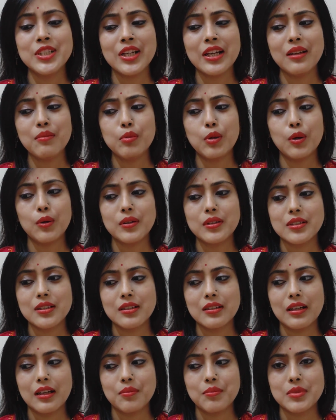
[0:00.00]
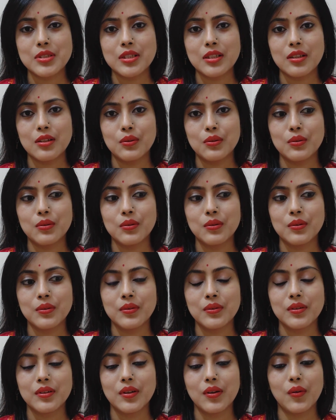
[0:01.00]
সেই ব্লগটার নাম ছিল
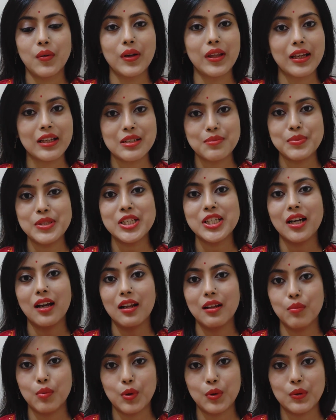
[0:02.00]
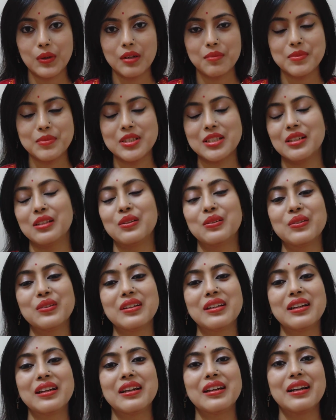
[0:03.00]
অনেকটা বিশাল বড় নাম ছিল
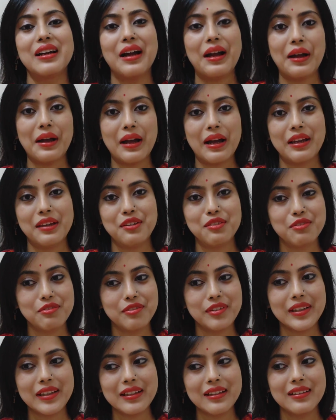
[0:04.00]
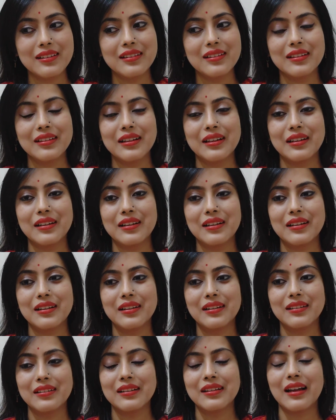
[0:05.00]
আই ফিল
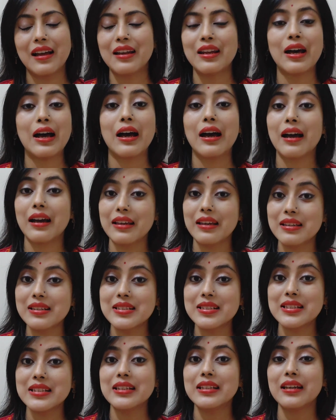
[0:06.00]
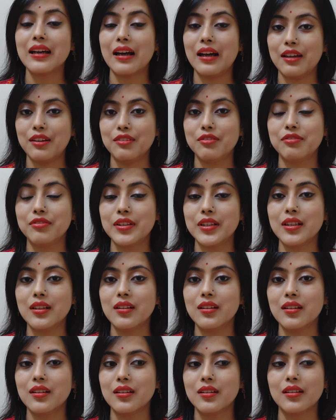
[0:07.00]
না আই সি আই
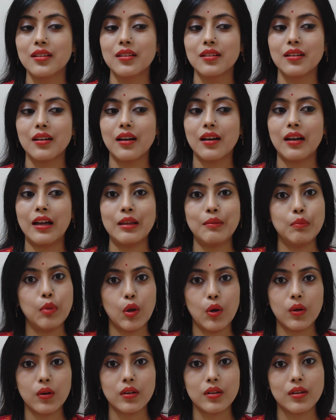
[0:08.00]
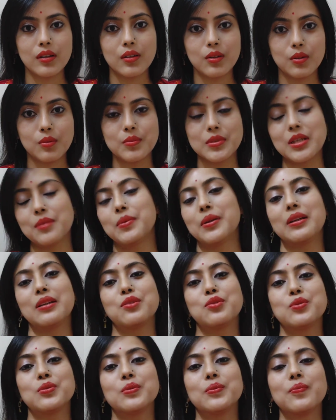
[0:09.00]
ফিল আই ব্লগ এরকম টাইপের
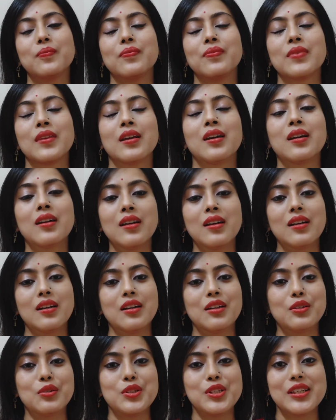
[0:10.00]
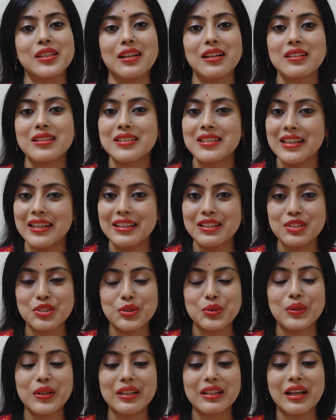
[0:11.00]
কিছু তো সেটা চেঞ্জ
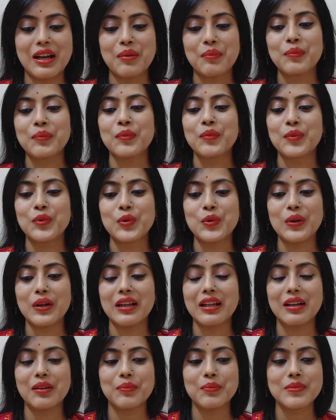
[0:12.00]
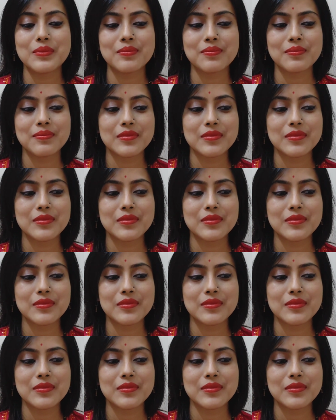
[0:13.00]
করে নাম করলাম